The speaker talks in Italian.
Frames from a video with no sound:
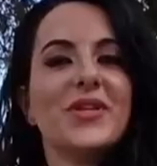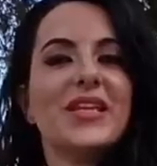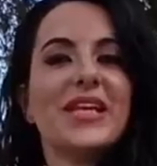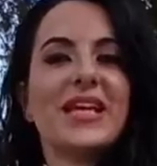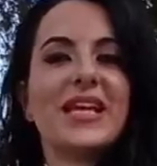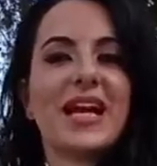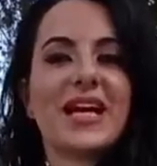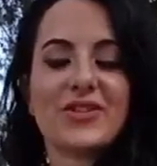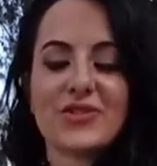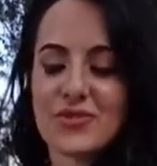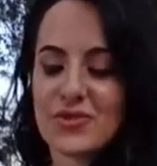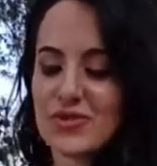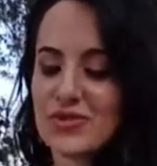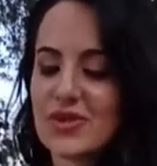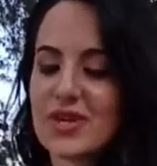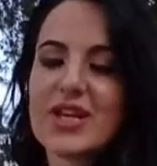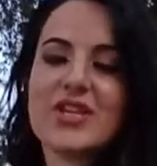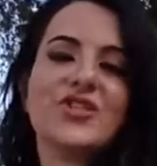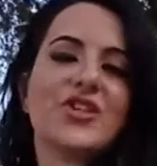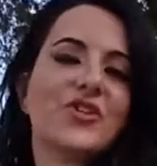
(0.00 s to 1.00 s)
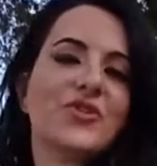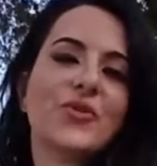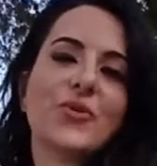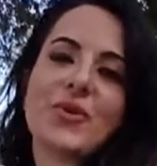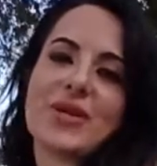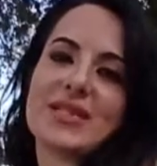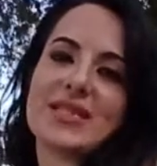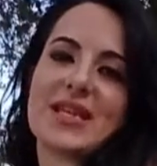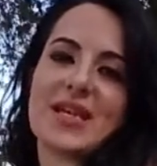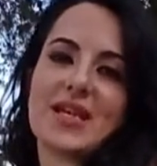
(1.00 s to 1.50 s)
terrazzo e sto leggendo
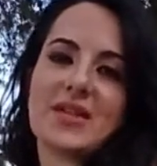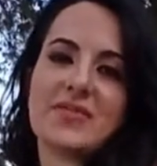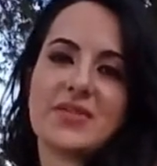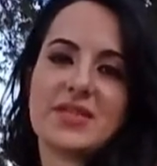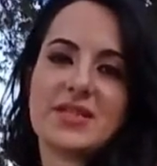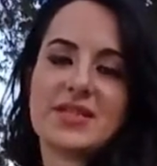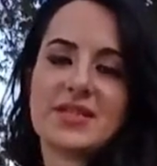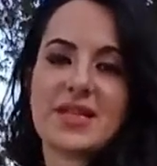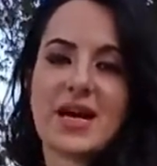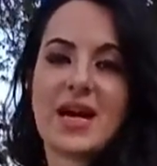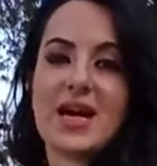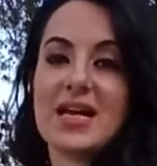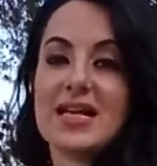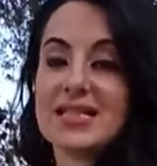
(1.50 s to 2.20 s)
questa rivista.